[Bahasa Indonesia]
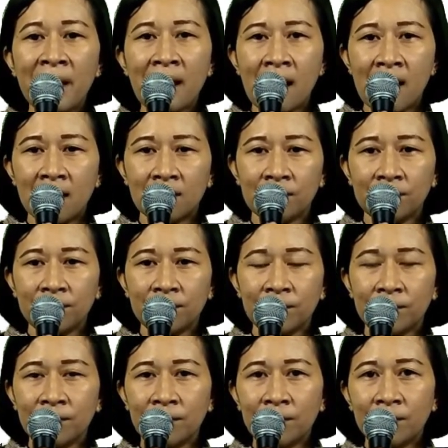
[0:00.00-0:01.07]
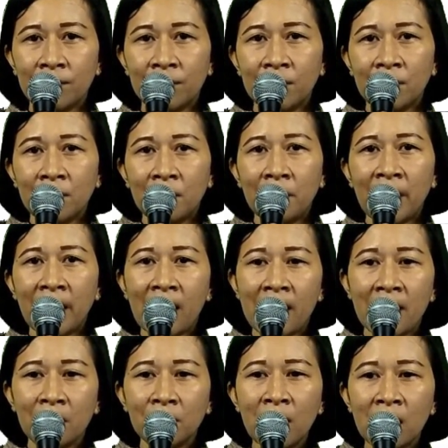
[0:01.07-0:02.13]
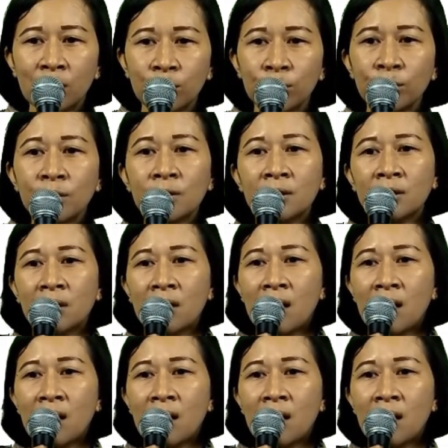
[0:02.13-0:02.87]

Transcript: perak. Perak yang bagus